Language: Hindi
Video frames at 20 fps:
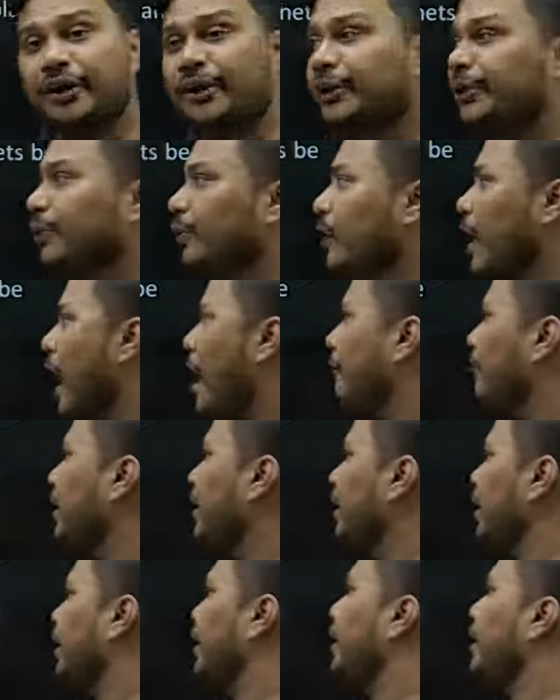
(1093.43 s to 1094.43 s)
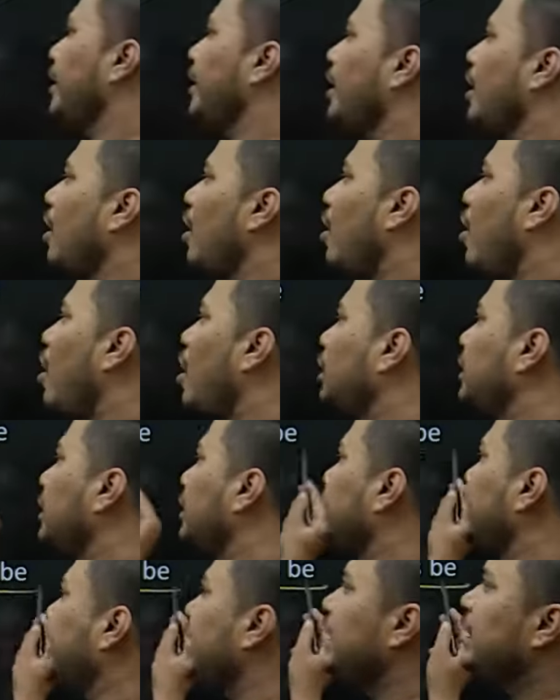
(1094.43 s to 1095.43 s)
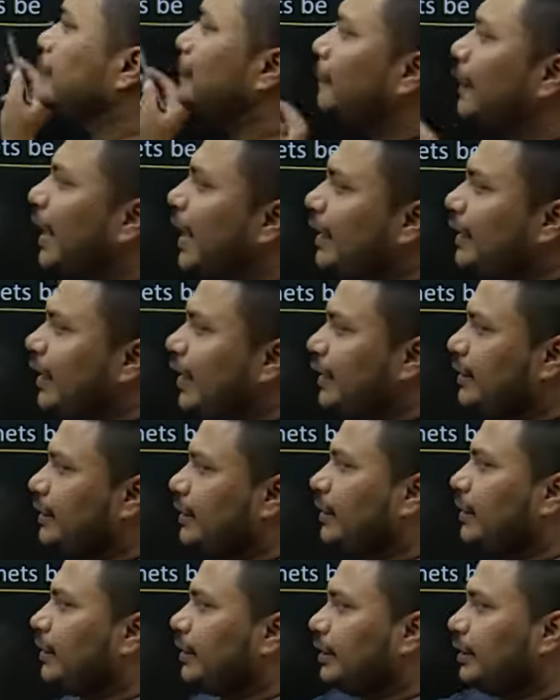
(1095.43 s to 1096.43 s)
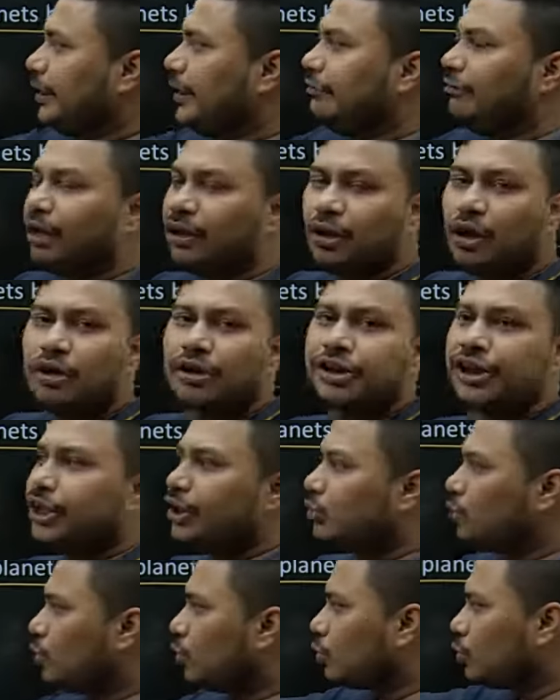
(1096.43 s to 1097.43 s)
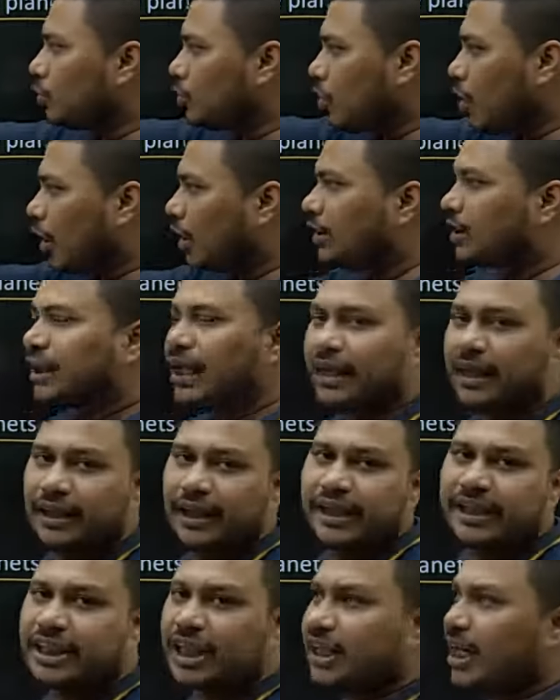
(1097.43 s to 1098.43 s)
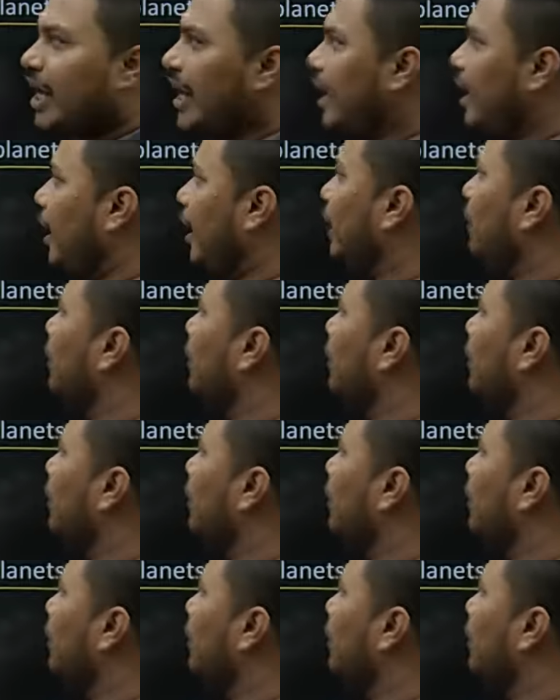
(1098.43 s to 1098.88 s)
टू ग्रेविटी ऑन दीज प्लैनेट्स जी वन और जी टू हो तो कौन सा रिलेशन आएगा